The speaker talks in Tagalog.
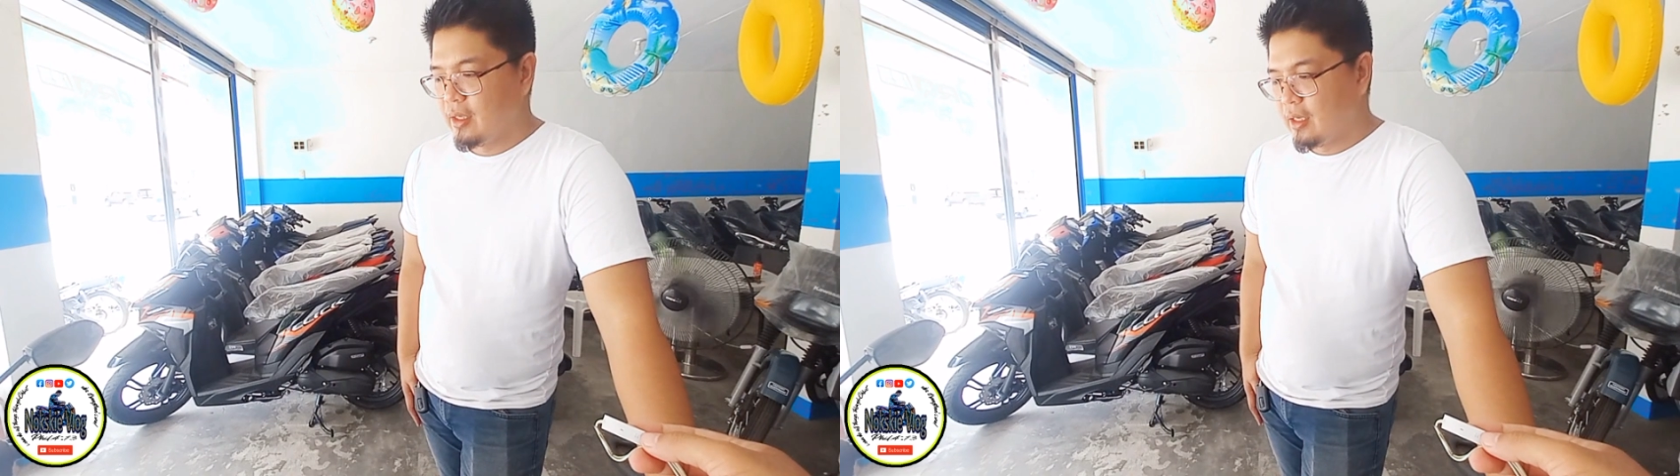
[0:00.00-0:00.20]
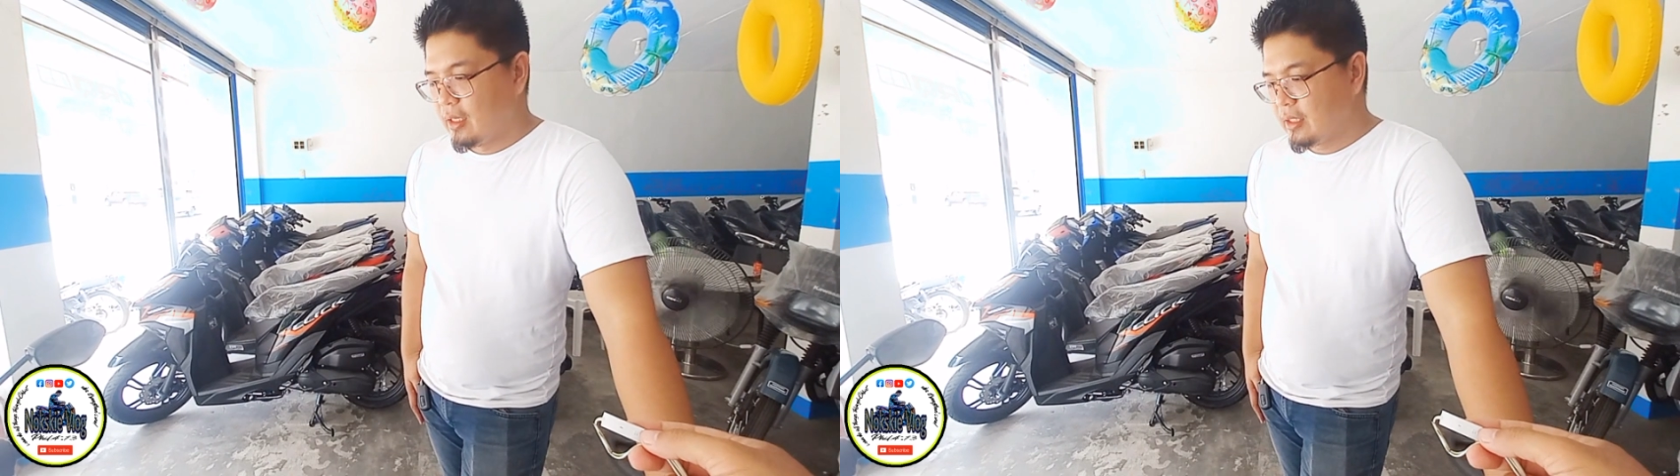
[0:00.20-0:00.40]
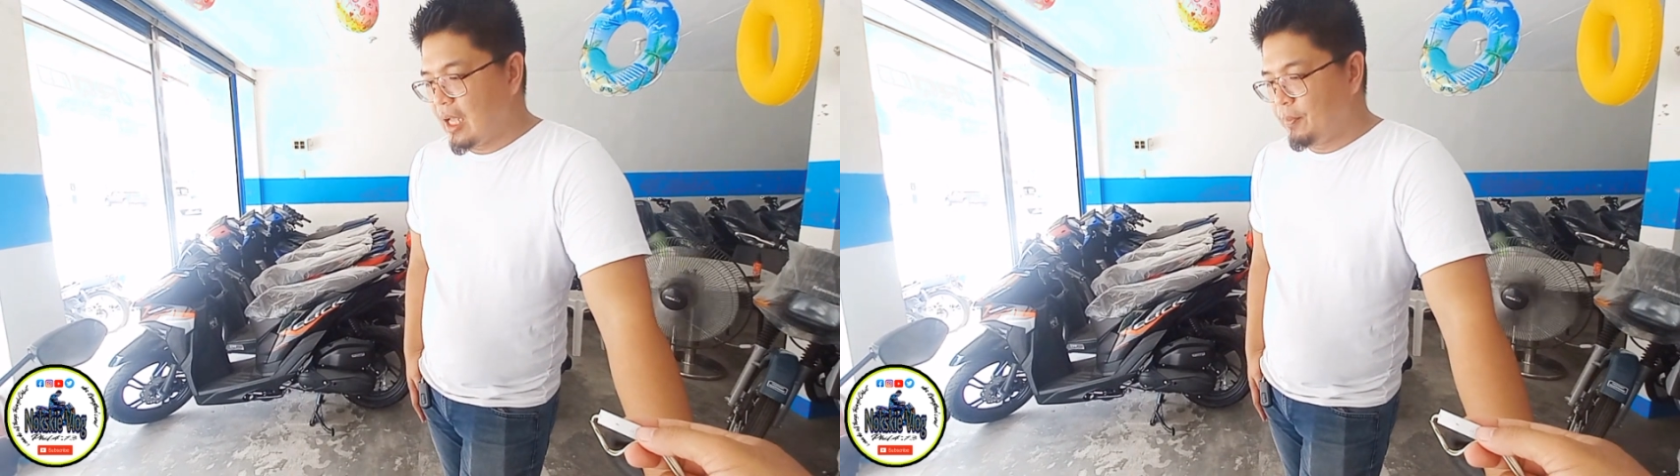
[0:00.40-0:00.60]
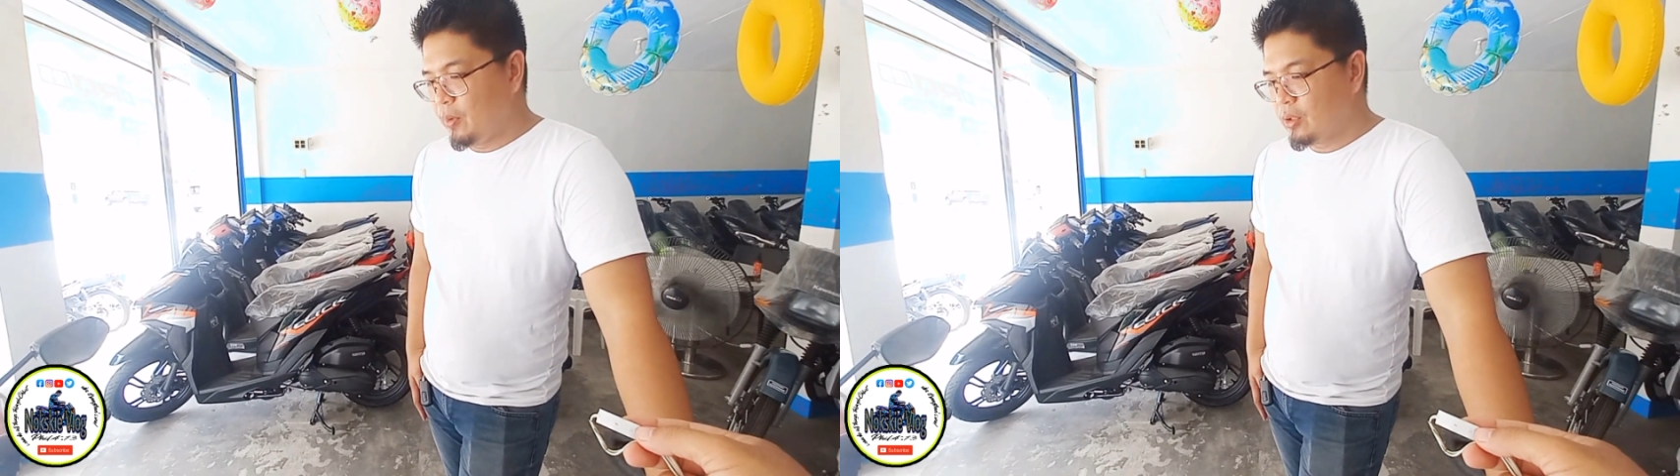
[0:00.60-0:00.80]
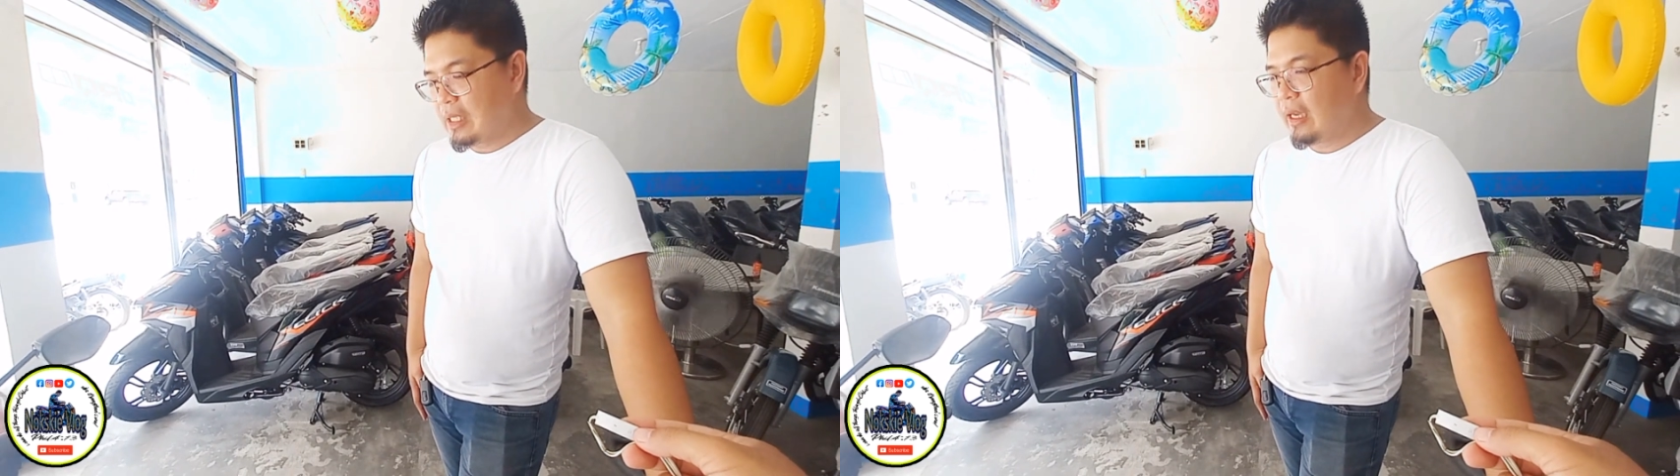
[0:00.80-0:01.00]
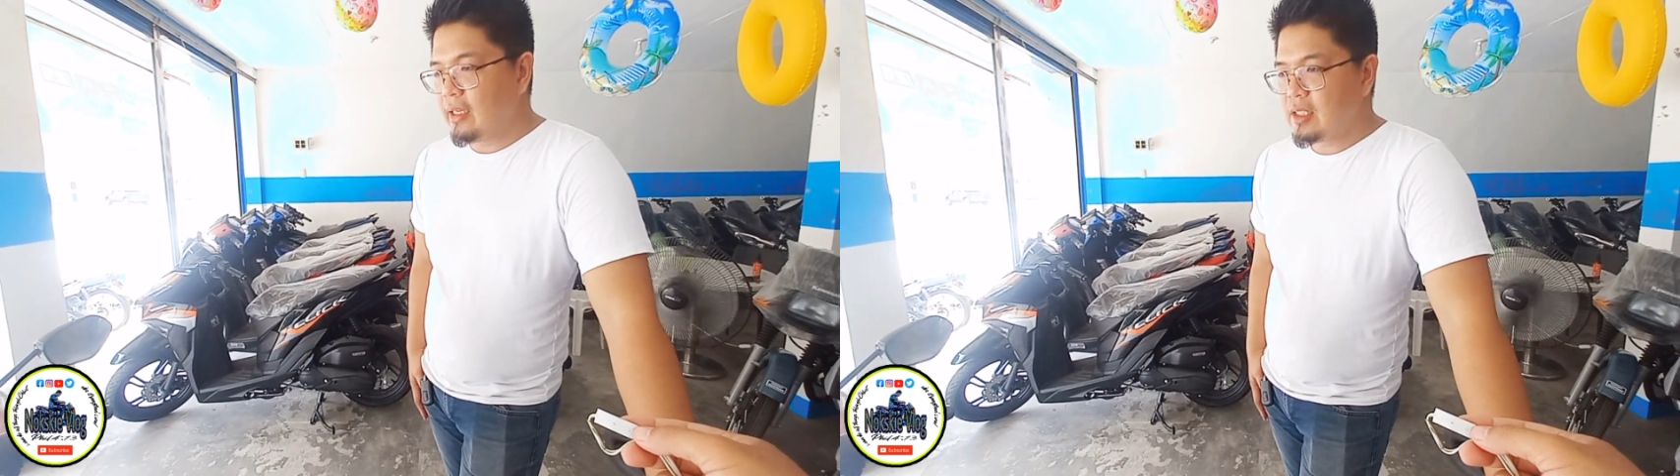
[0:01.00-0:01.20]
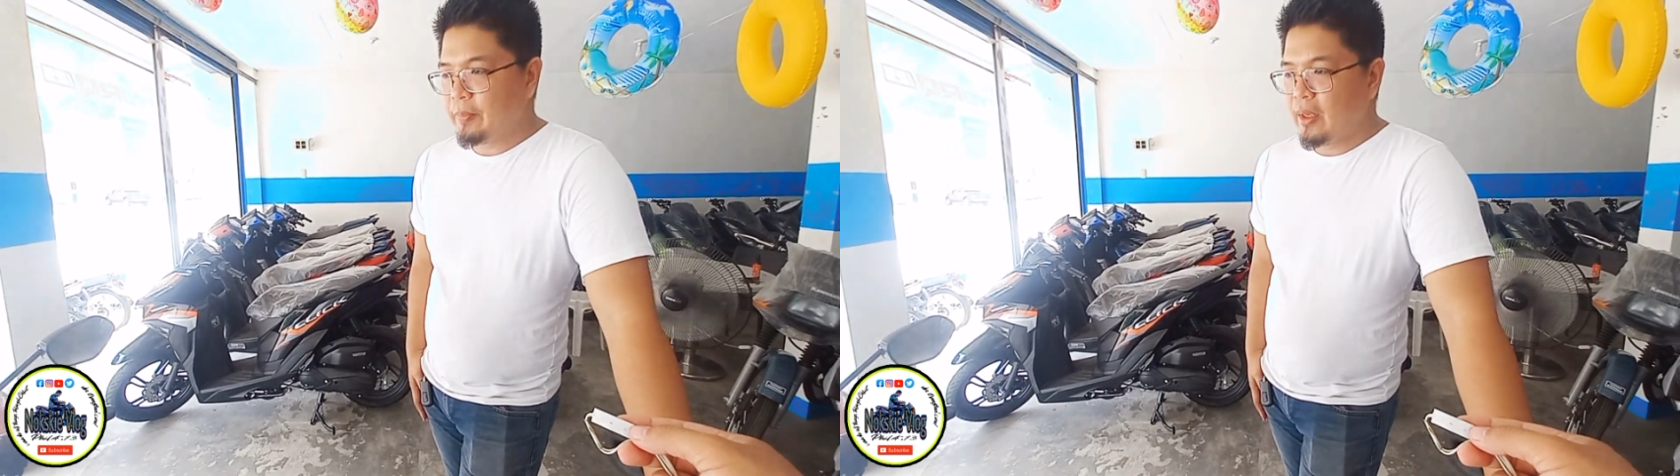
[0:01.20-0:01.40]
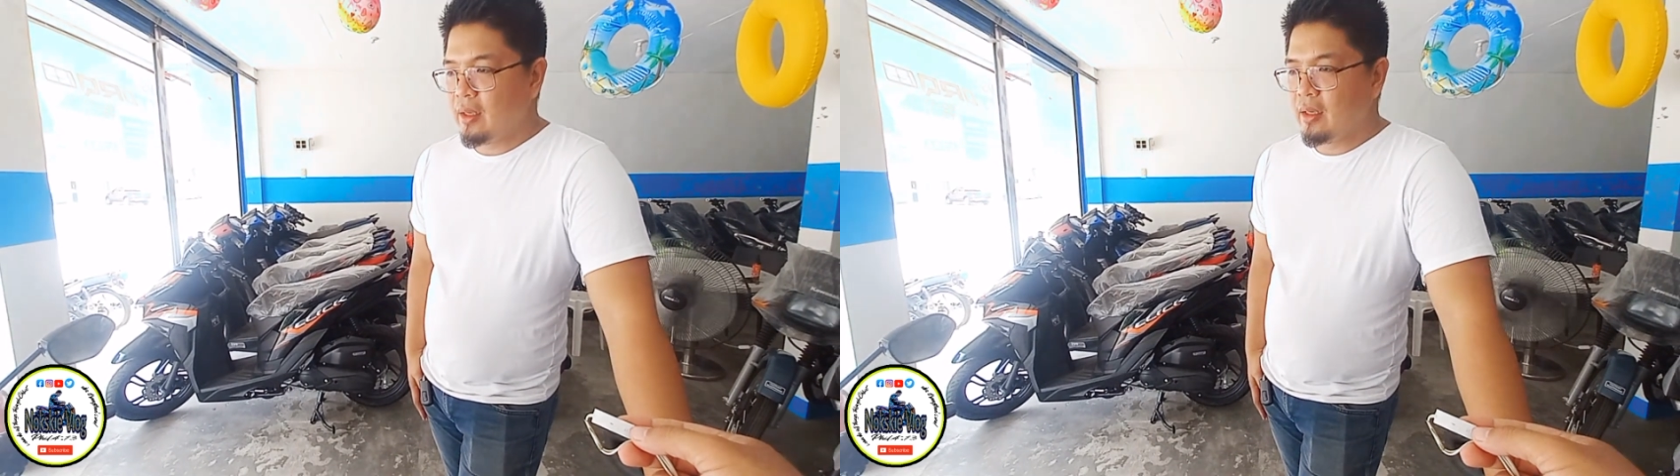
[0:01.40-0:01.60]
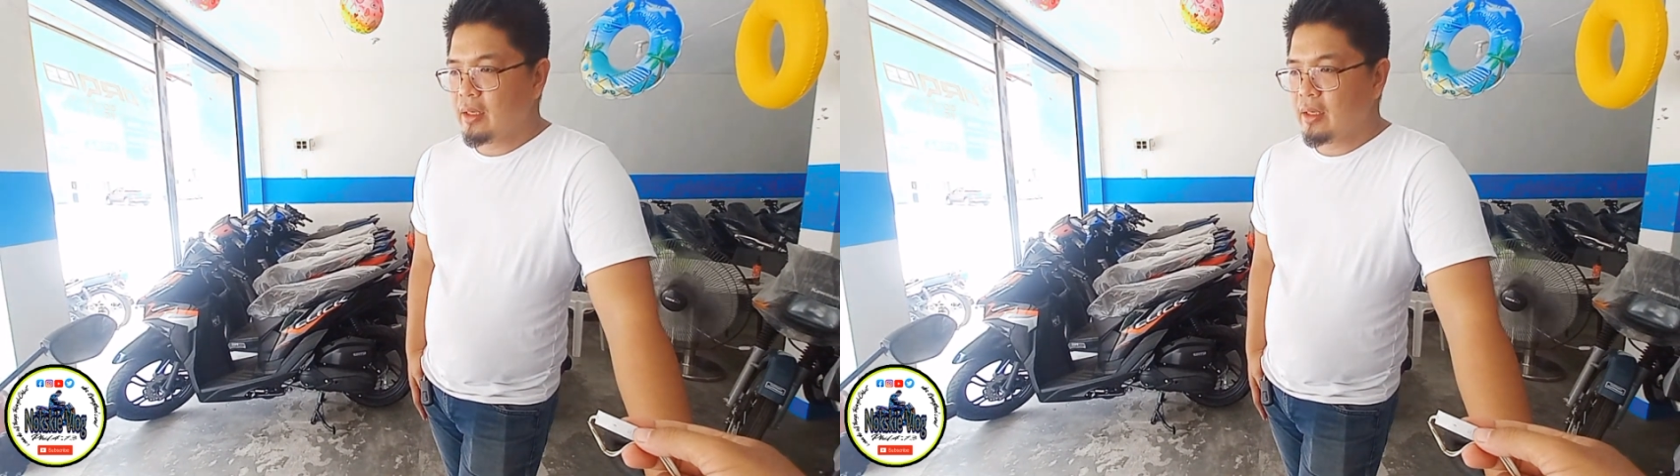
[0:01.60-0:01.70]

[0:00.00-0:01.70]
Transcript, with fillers: Tapos, ang isa pang